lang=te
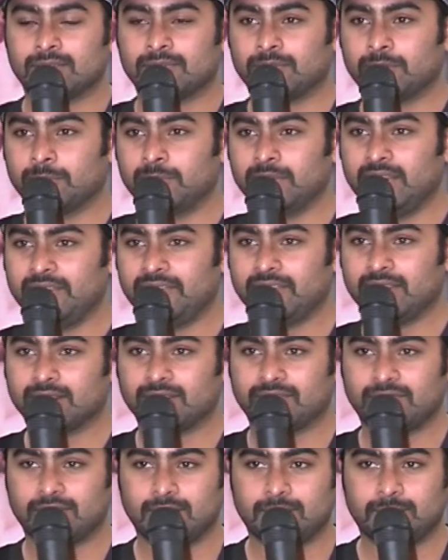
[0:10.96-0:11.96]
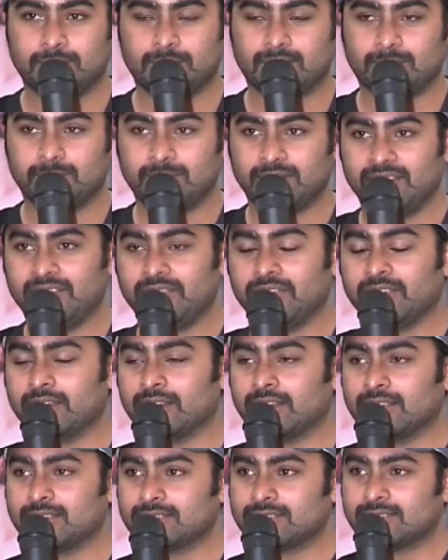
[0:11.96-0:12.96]
ఫర్ బిలీవింగ్ ఇన్ ద ఫిలిం అండ్ బిలీవింగ్ ఇన్
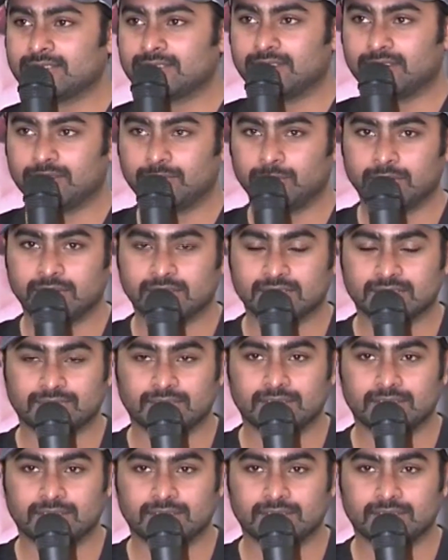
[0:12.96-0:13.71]
నస్ అండ్ డూయింగ్ దిస్